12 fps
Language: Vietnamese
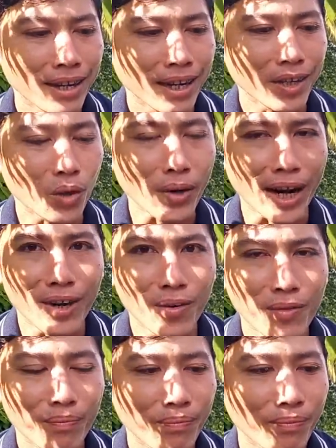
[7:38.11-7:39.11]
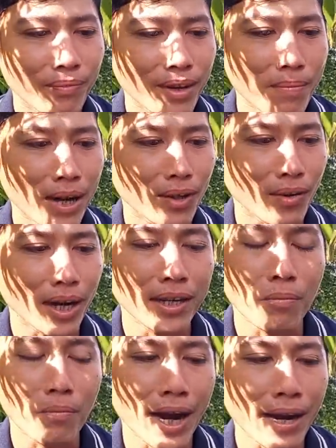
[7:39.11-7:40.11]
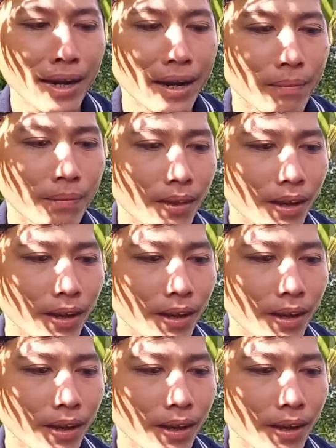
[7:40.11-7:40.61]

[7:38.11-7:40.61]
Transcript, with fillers: cái chỗ này luôn nhưng mà toàn để trong mát ha